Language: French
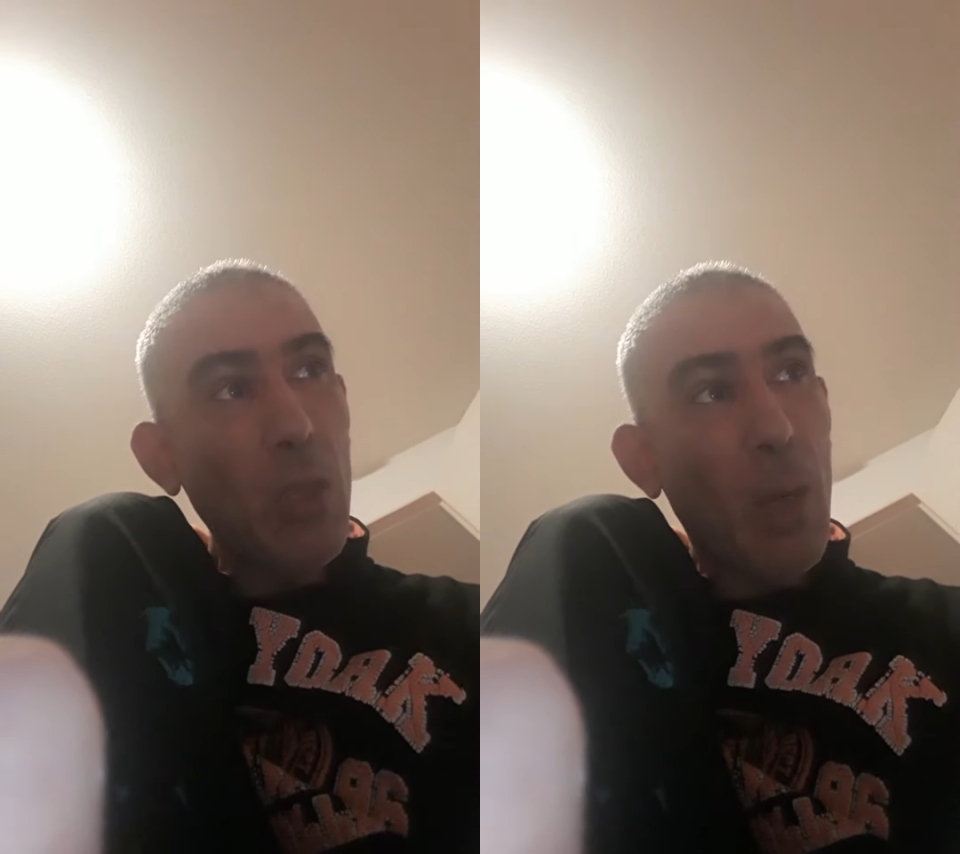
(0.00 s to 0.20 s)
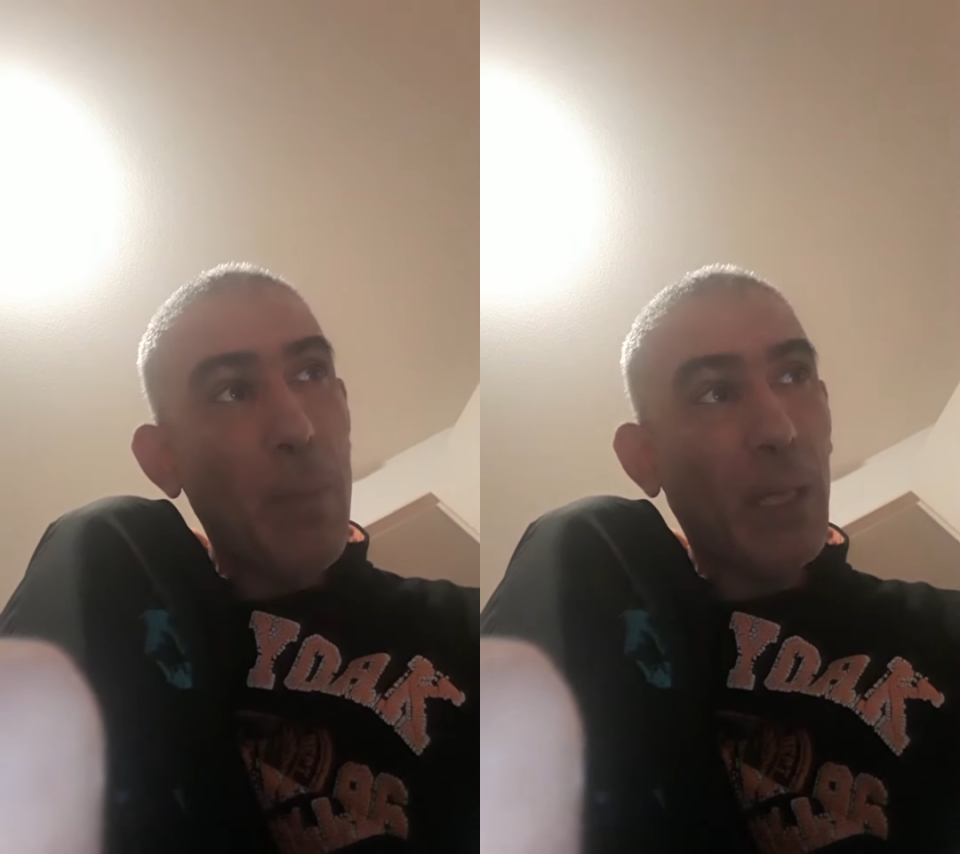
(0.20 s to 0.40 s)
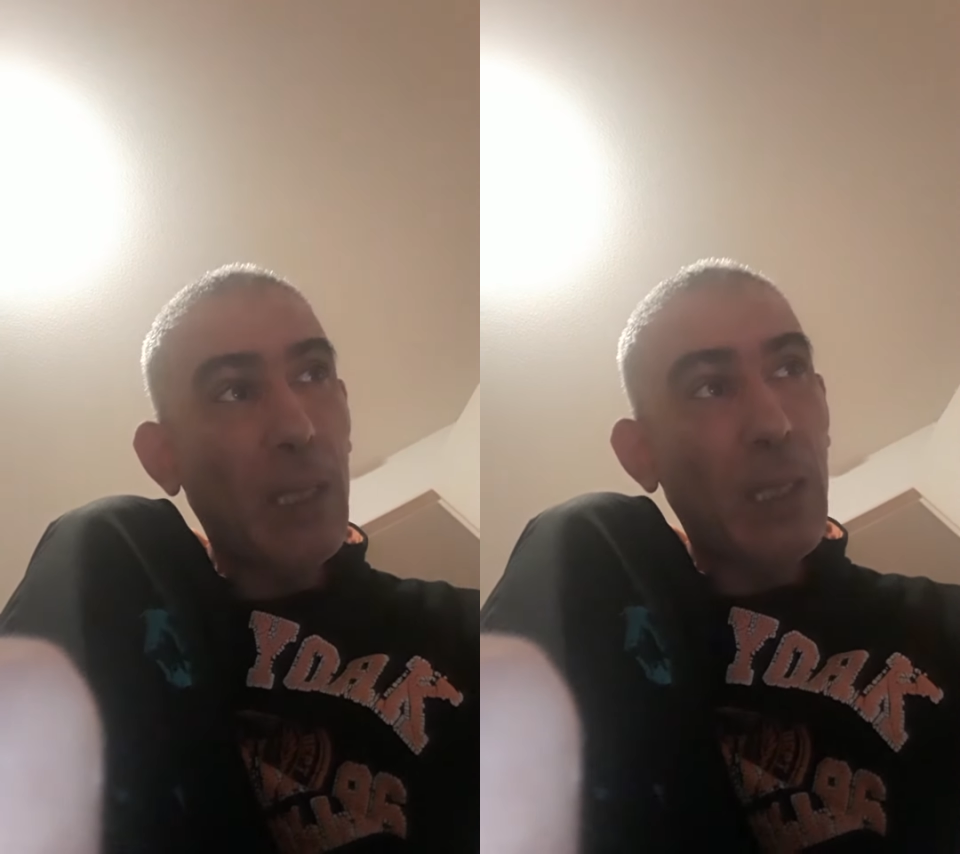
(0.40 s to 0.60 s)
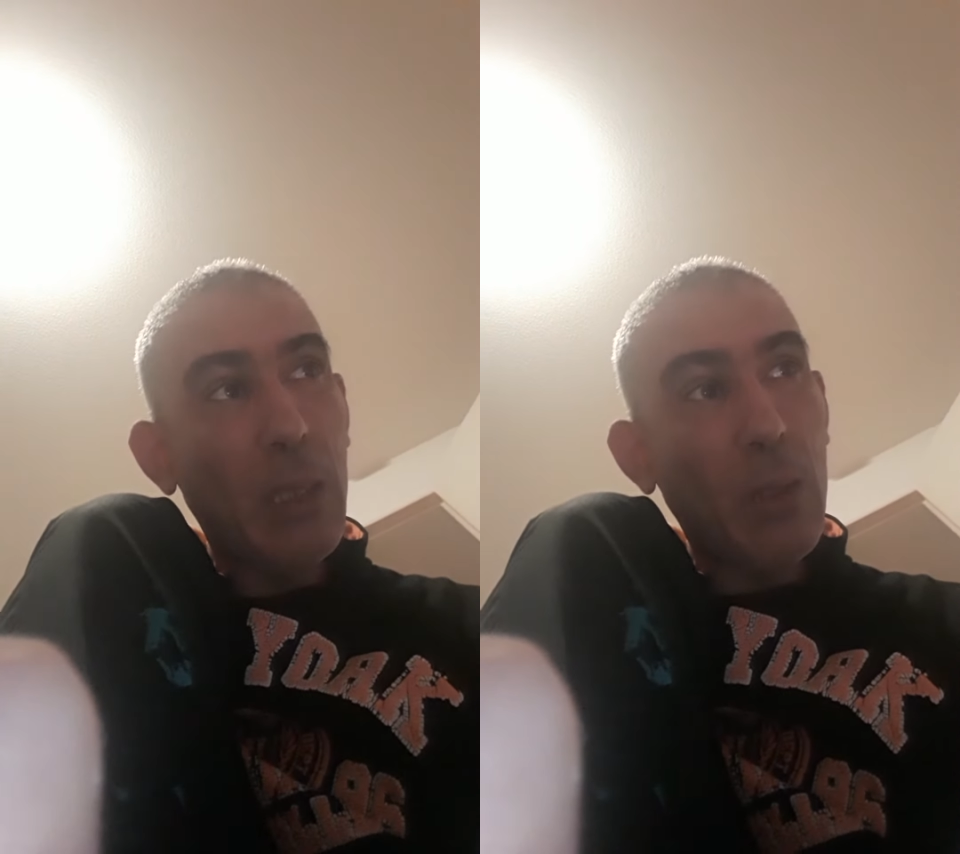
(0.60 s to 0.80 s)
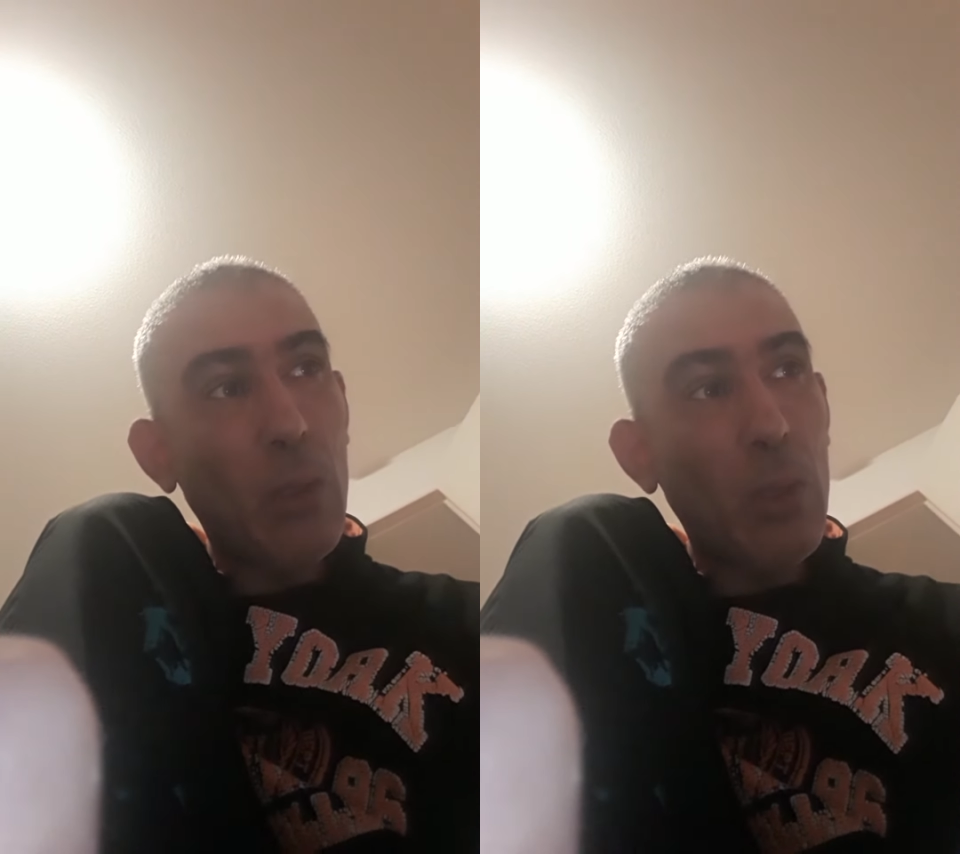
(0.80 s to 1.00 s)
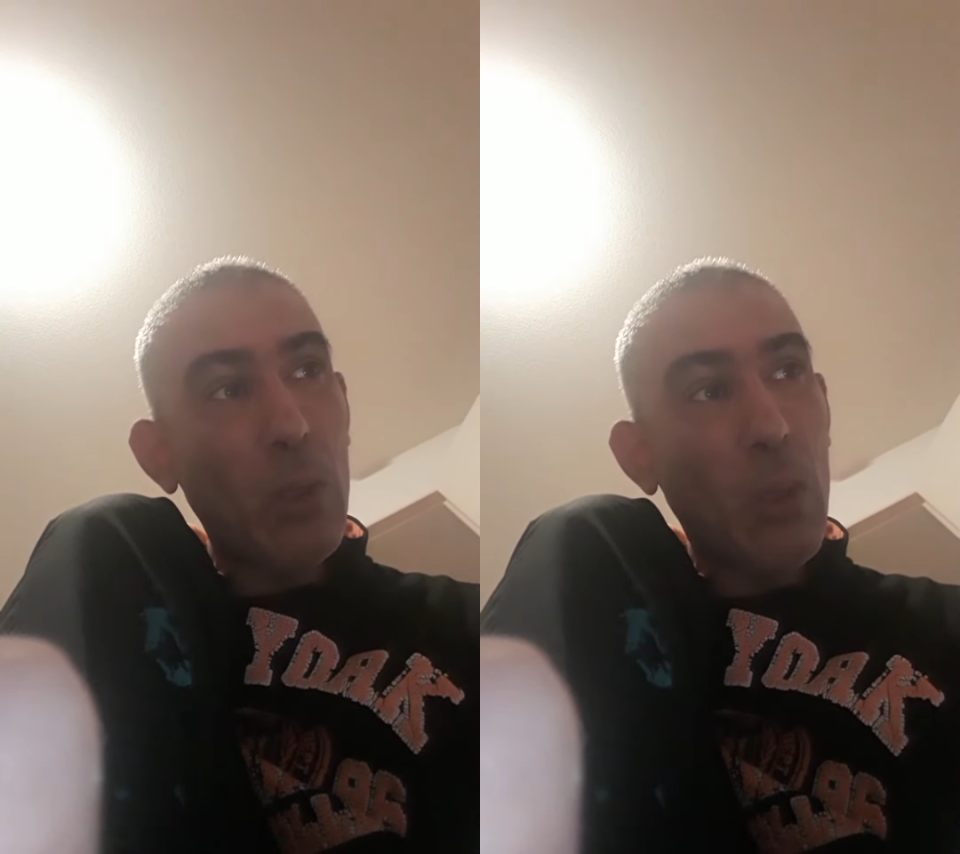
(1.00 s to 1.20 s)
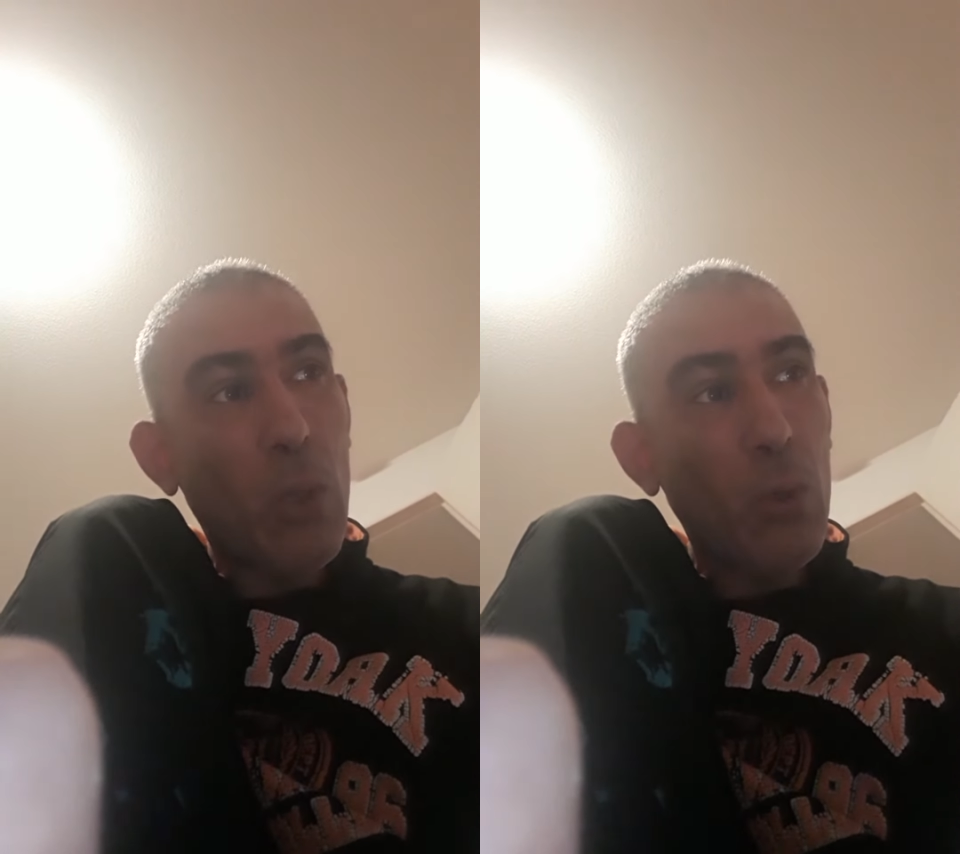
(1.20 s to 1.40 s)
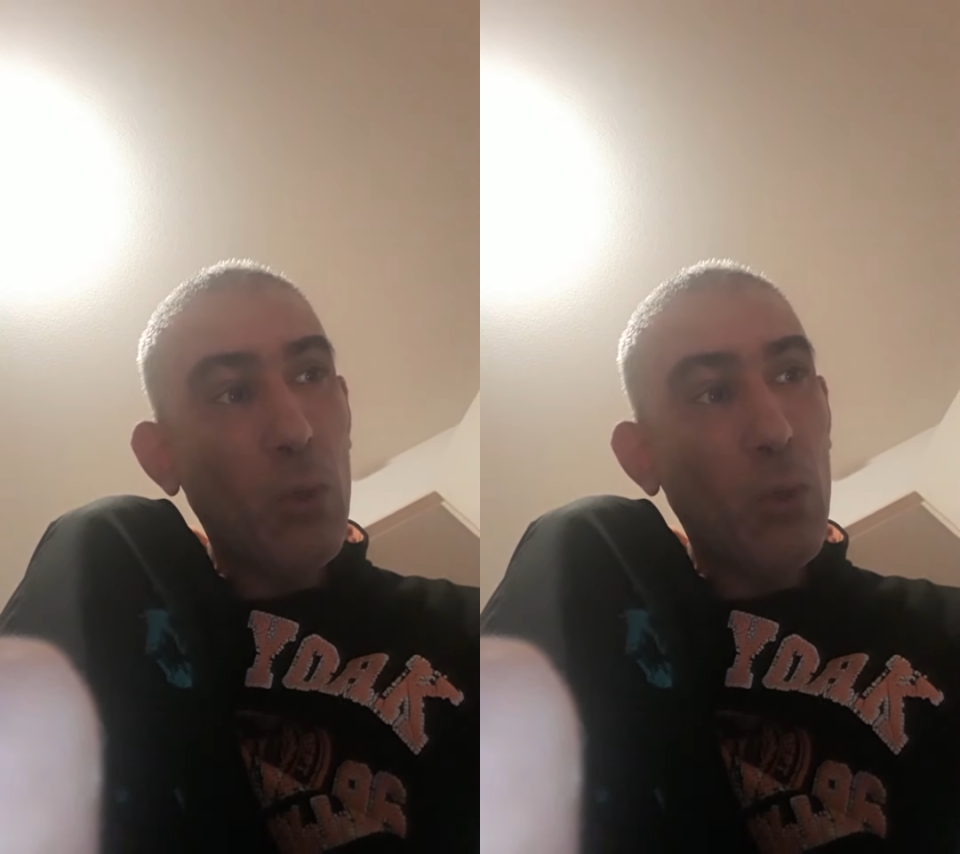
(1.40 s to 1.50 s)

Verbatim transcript: À partir dans